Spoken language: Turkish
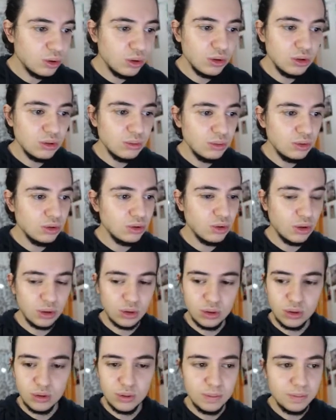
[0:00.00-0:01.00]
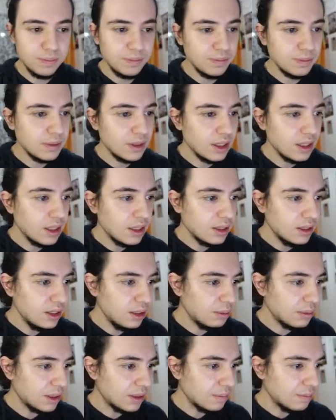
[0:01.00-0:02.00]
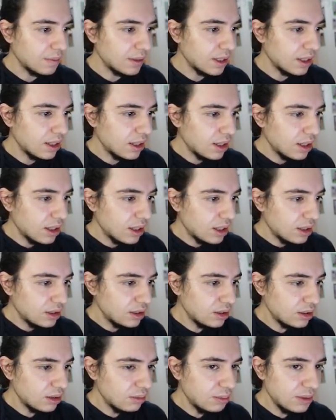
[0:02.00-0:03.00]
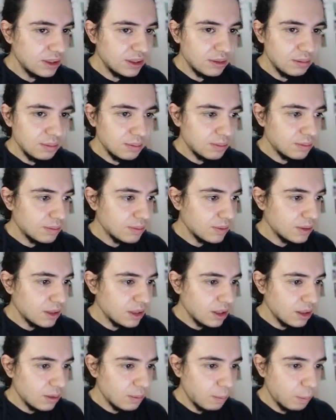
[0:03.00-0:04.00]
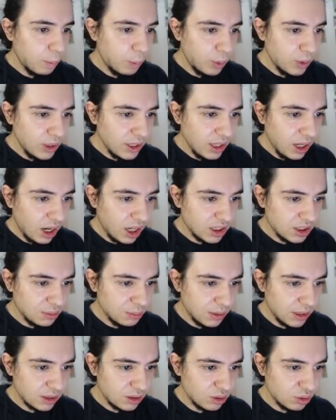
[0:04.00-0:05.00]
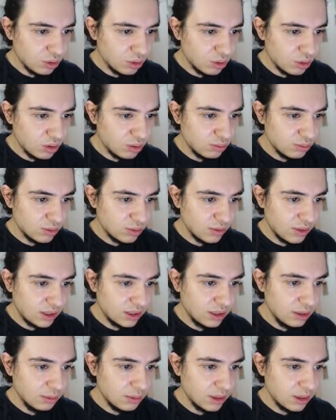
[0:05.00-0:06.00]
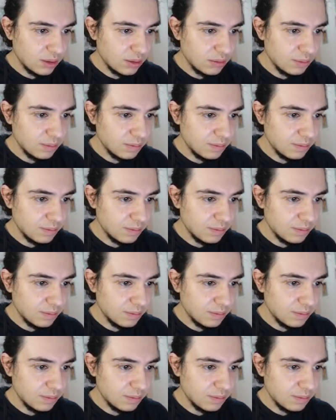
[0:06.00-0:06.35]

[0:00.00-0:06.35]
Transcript: sorunumuz yok. Değil mi? Şimdi bizim burayı açmakta sorunumuz var değil mi?